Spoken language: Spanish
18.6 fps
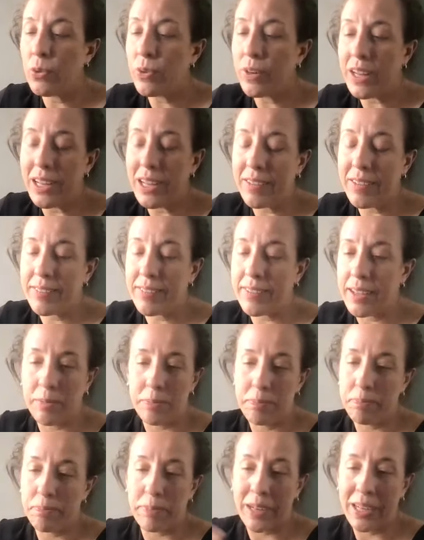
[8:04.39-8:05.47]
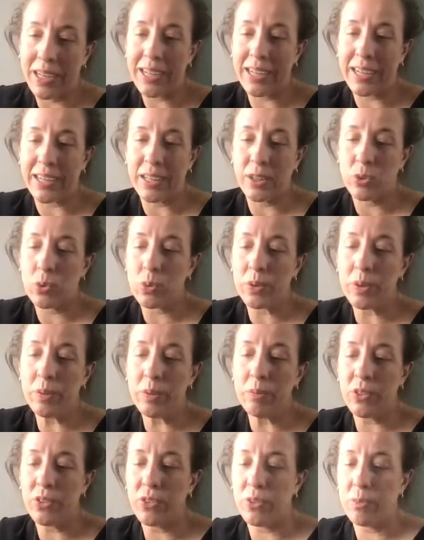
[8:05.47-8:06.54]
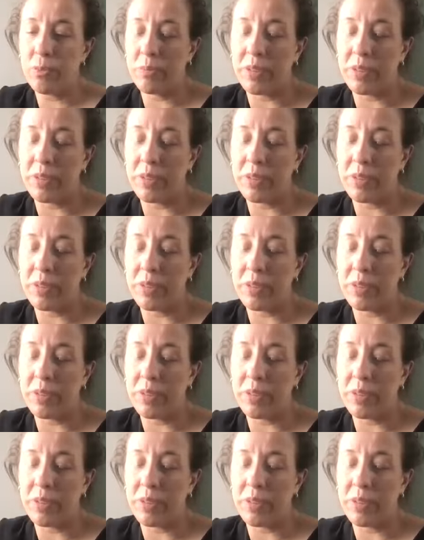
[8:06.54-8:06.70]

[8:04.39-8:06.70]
una de esas peleas que tuvimos,